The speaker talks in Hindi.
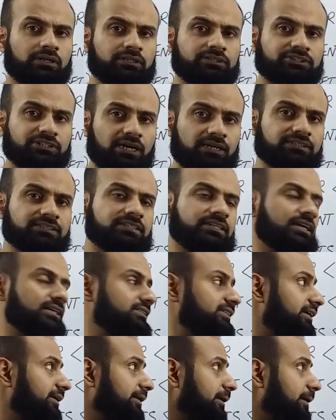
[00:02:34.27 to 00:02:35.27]
चार्ज किया
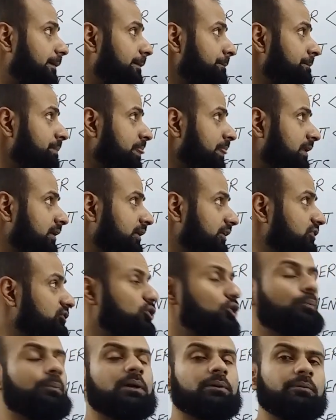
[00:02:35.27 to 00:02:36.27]
जाएगा
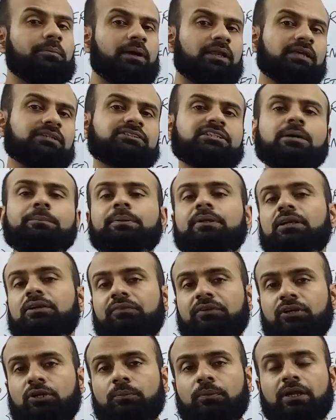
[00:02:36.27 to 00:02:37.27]
इसके ऊपर भी मैंने एक सेपरेट
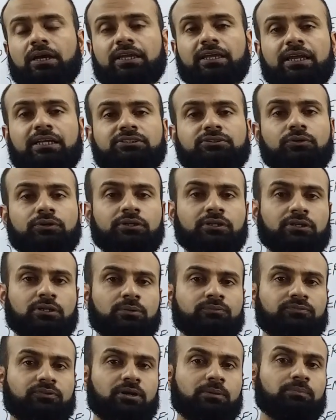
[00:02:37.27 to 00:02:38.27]
वीडियो बनाई है जो
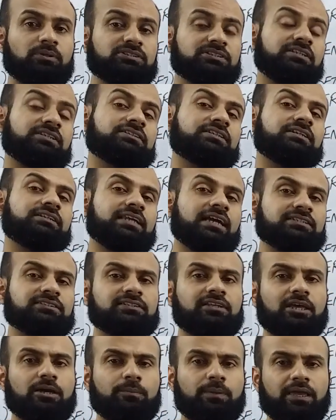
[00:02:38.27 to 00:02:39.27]
इनकम फ्रॉम बिजनेस के टैक्स
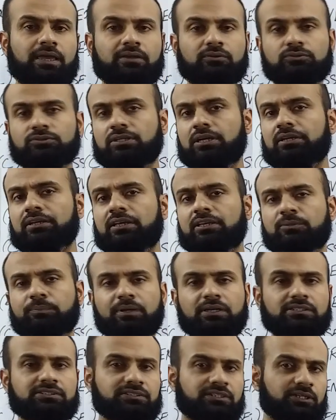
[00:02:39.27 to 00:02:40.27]
स्लैब हैं उसका लिंक
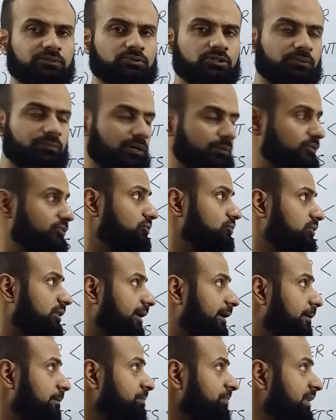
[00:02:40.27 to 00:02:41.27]
भी डिस्क्रिप्शन में मौजूद
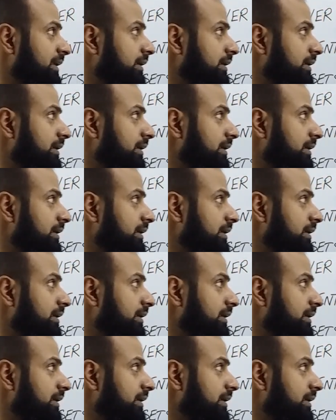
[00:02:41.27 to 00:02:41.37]
है